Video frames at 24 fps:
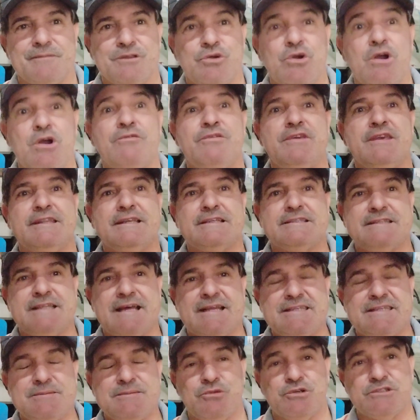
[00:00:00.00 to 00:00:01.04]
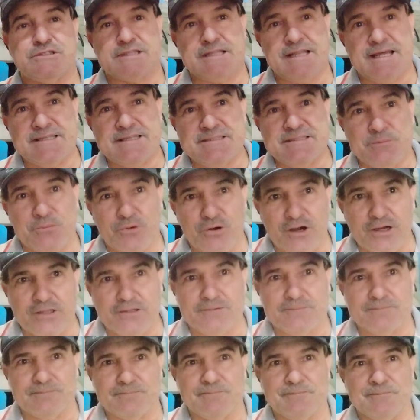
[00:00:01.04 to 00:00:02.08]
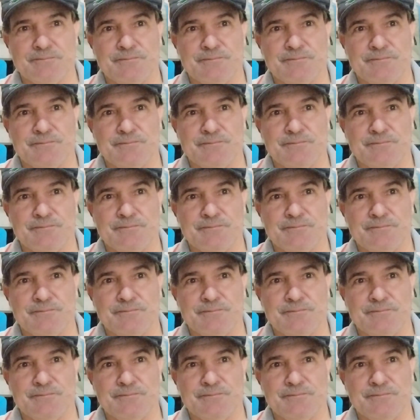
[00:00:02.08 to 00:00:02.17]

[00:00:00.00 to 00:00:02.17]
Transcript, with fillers: eu vinha da cidade de Montes Claros de moto,